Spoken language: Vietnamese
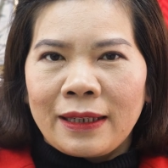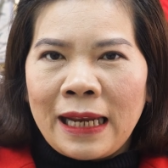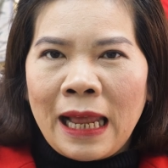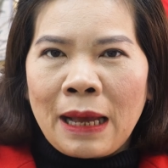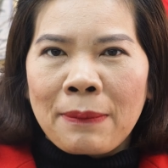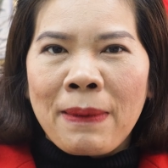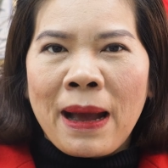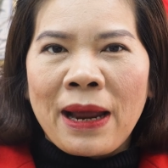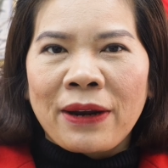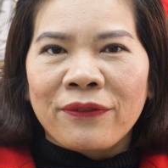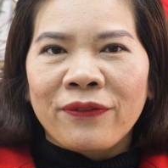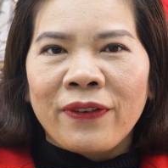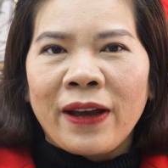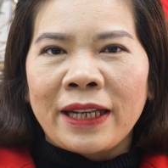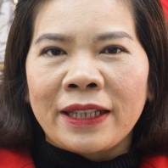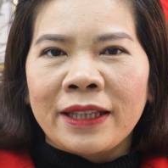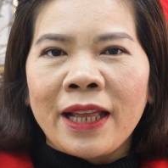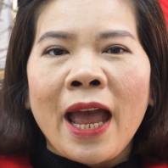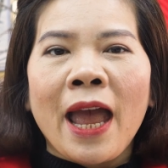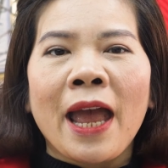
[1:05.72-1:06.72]
là bạn
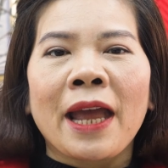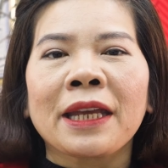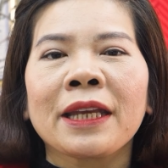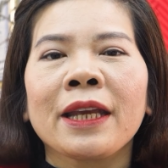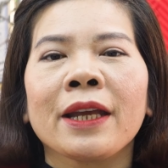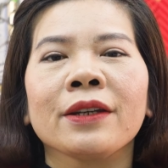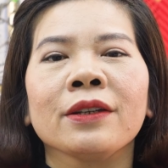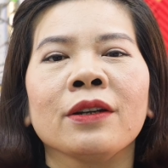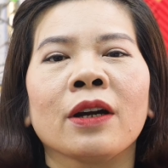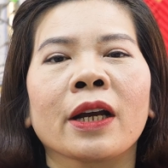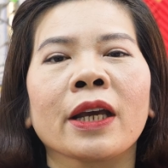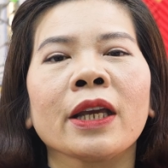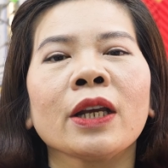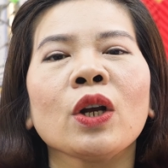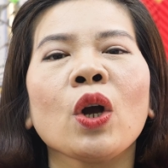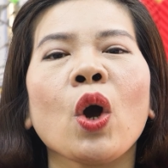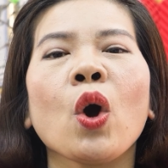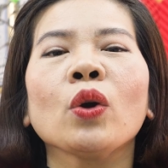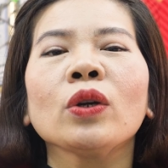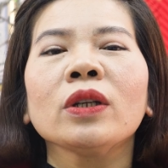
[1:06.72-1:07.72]
phải thể hiện được cái
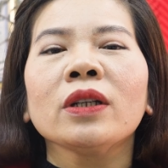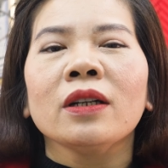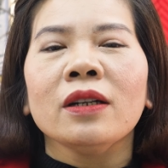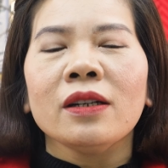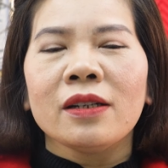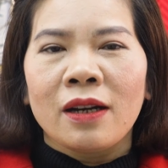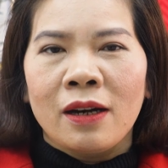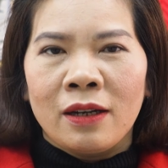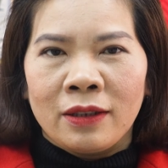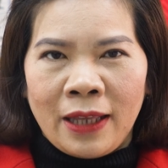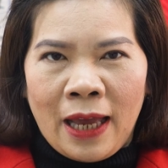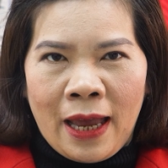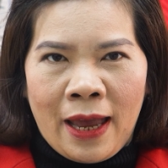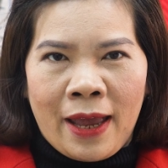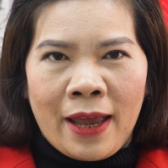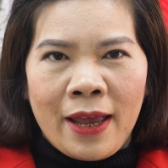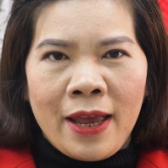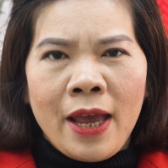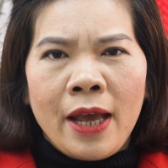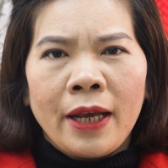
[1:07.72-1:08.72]
ngôn ngữ cơ
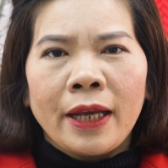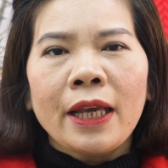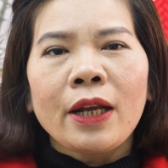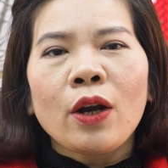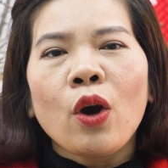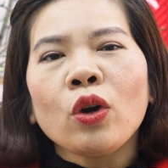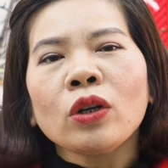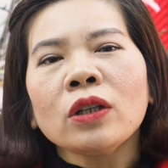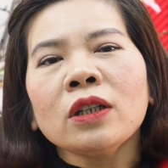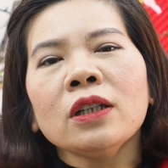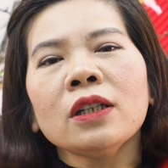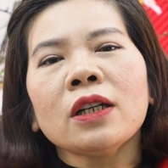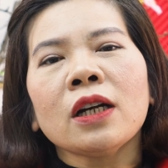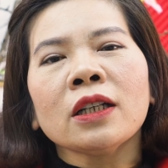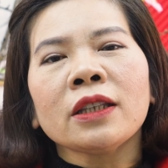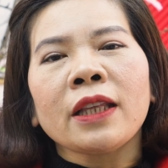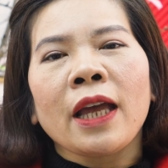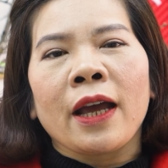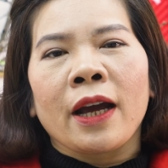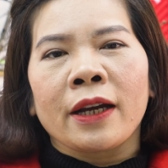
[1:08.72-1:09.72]
thể cái ngôn ngữ
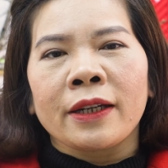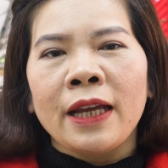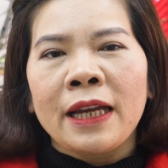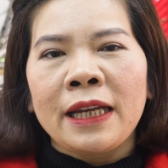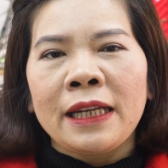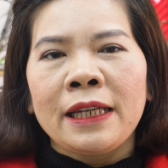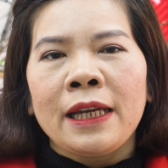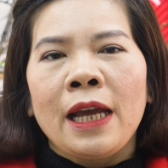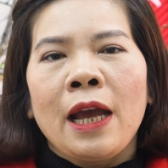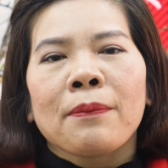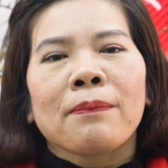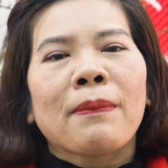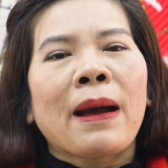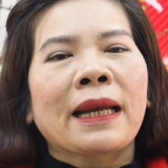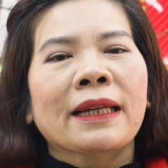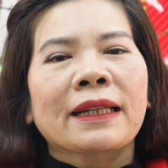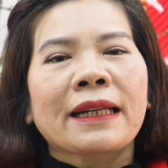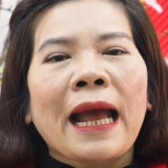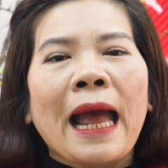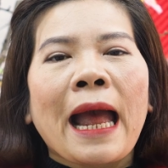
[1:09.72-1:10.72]
cơ thể ở đây
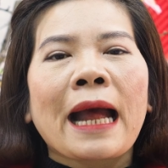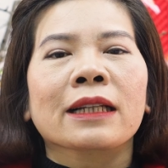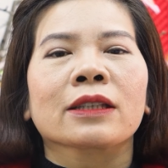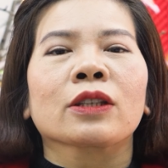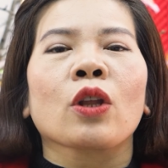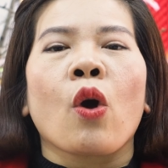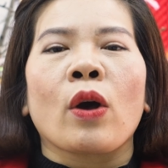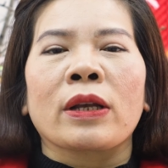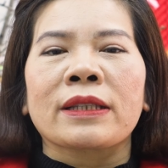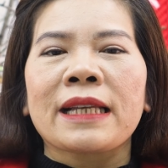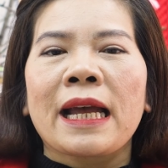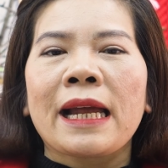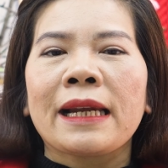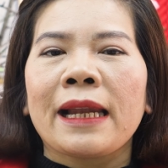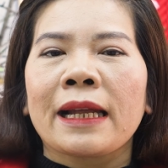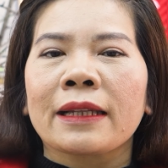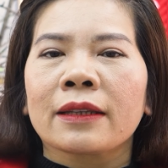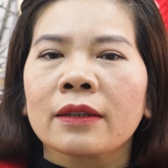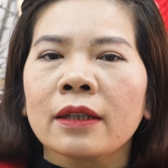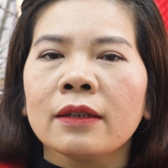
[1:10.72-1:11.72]
bạn càng tỏ ra
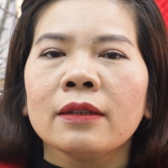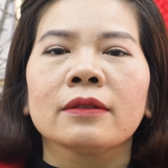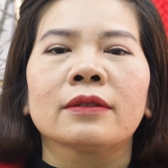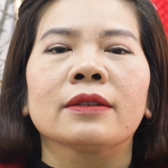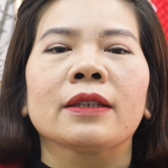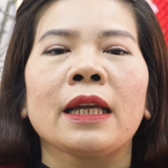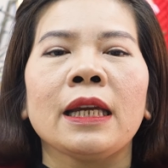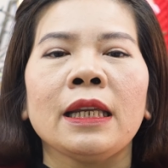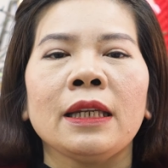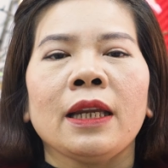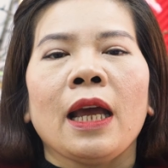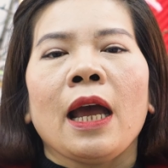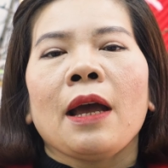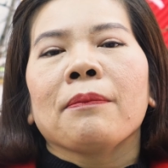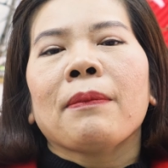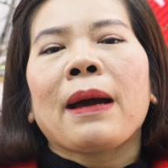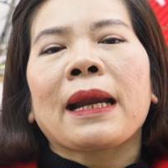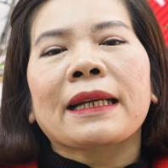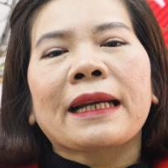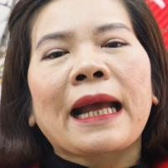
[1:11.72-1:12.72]
là tự tin
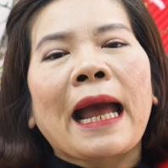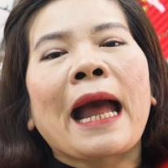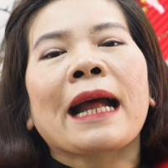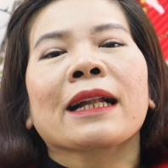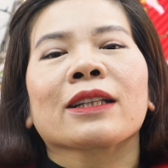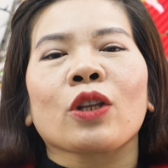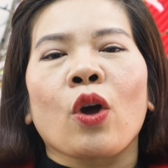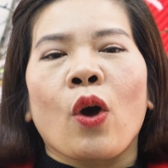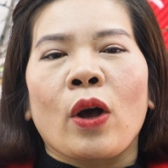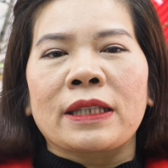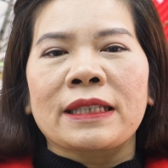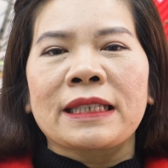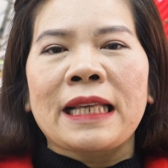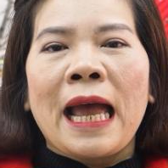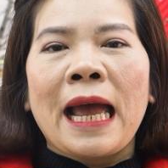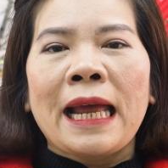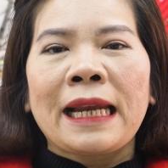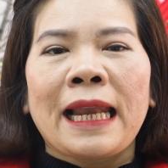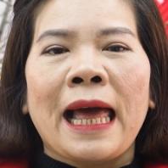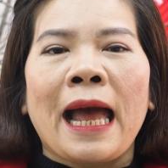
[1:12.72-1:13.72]
bạn càng tỏ
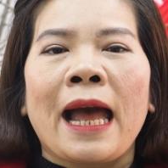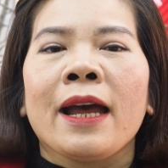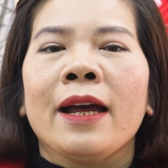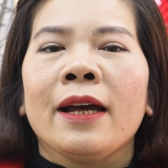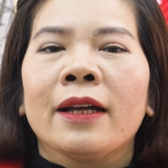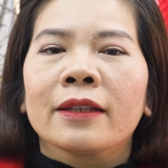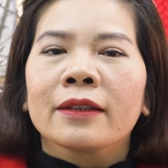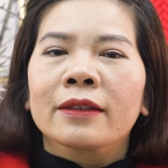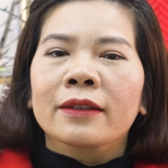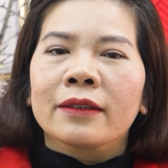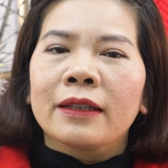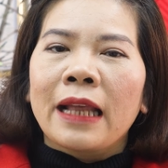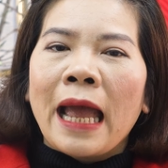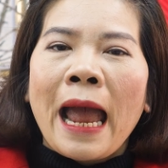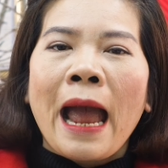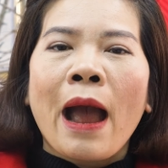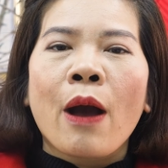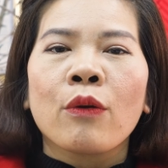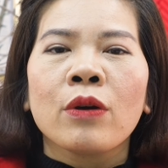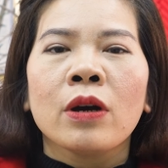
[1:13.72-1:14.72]
ra là
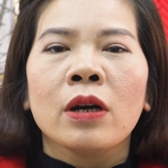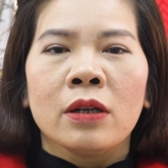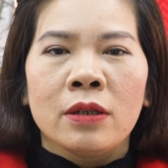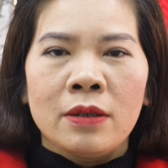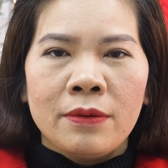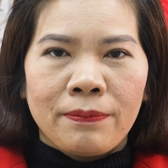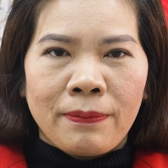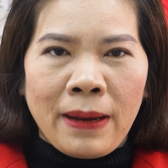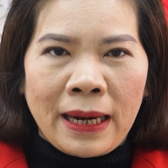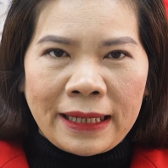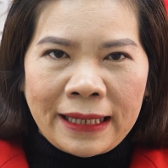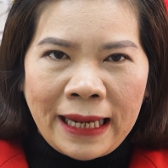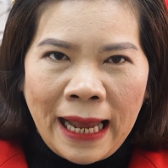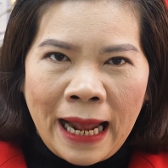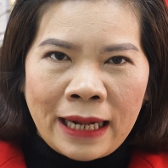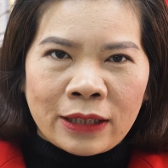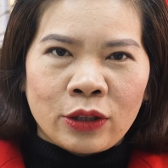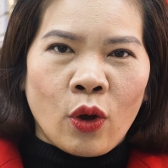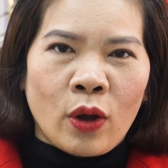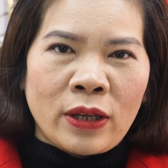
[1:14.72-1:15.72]
hào hứng bạn
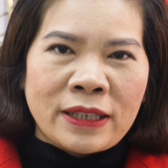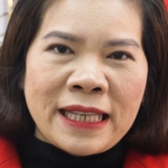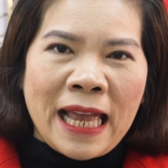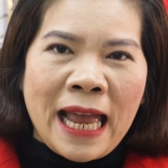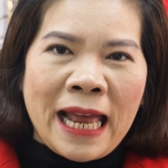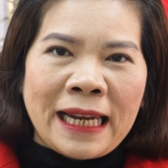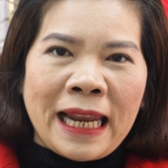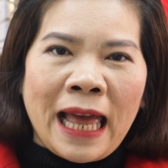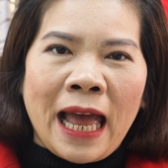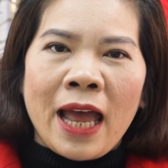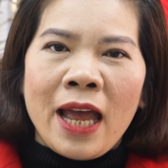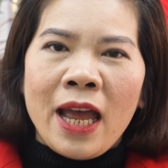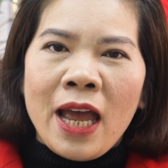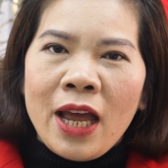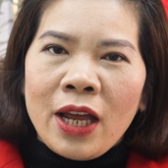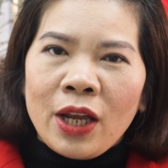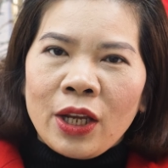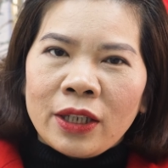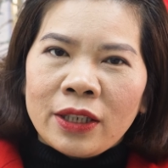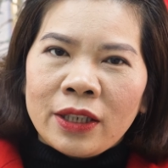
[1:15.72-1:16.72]
càng tỏ ra là
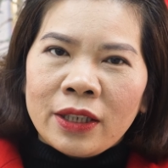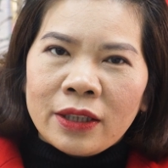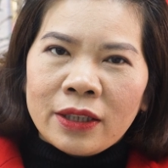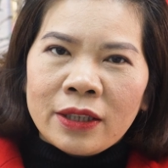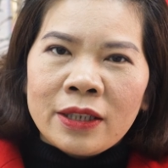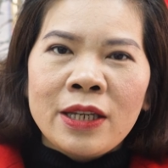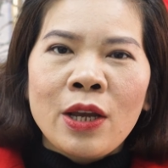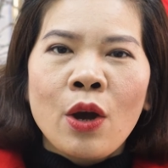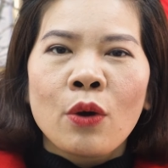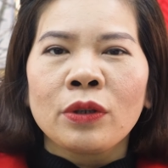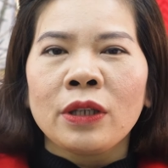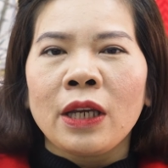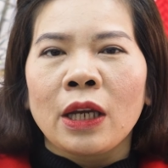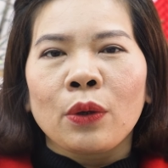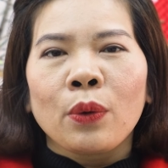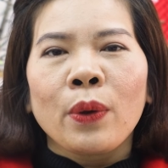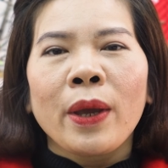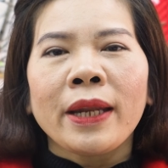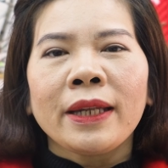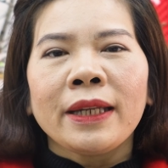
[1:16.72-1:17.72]
nhiều
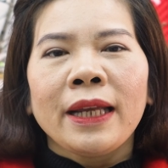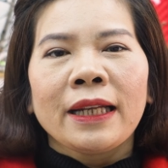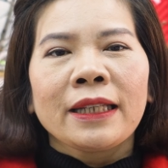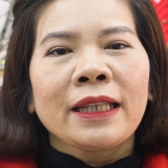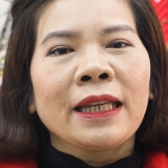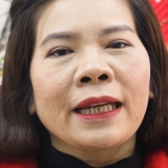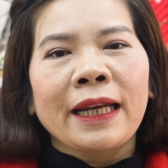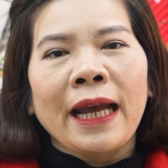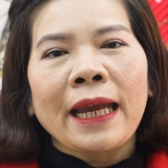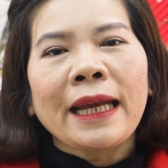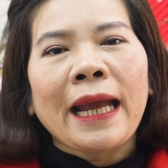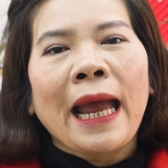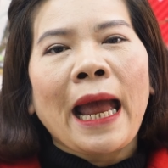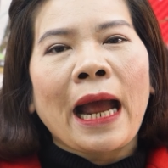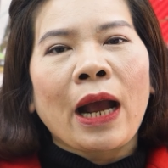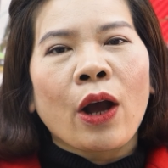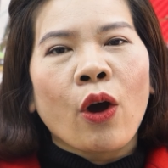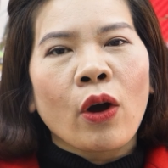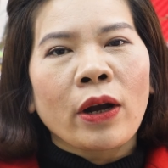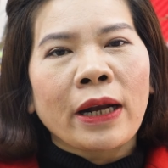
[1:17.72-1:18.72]
nhiệt huyết thì khách
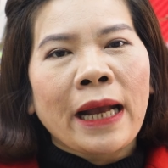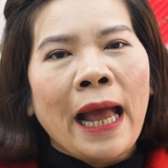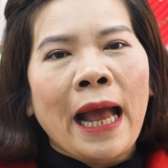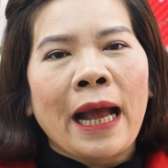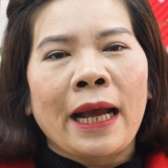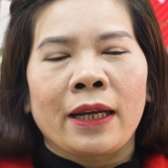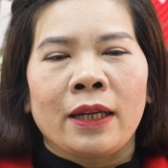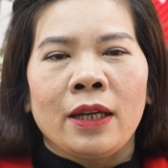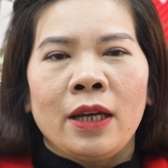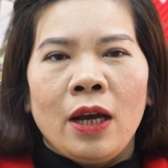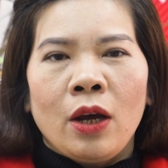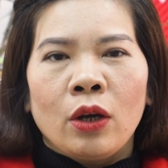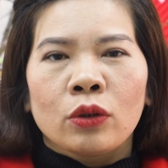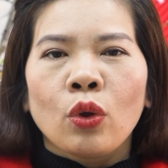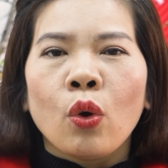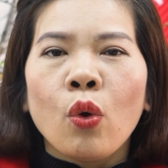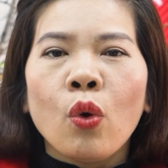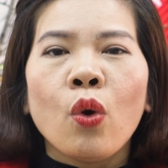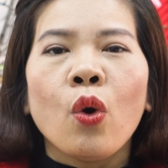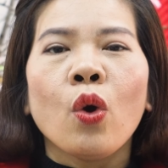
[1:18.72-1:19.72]
hàng họ càng
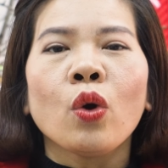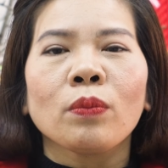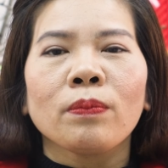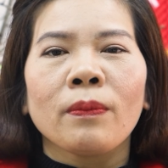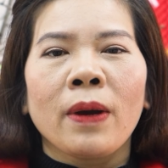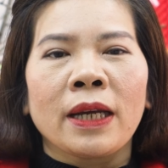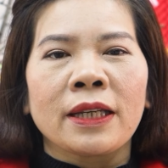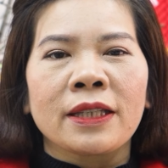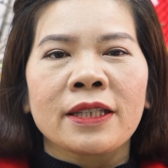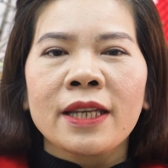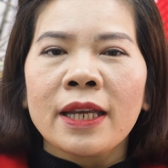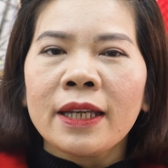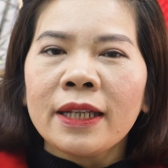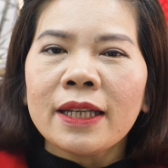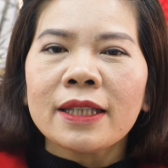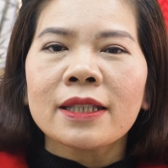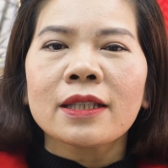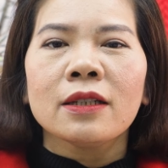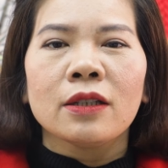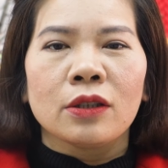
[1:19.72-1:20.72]
thu hút bởi chính
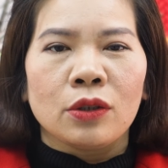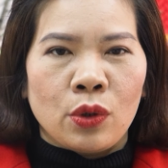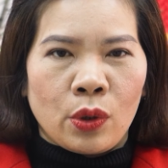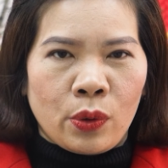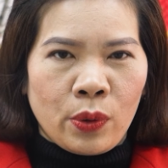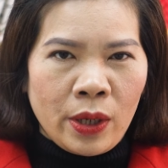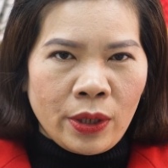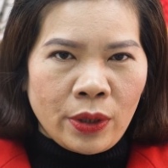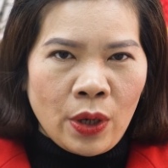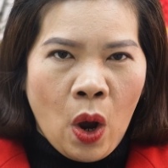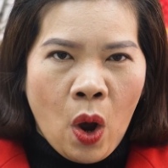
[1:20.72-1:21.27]
cái sự nhiệt huyết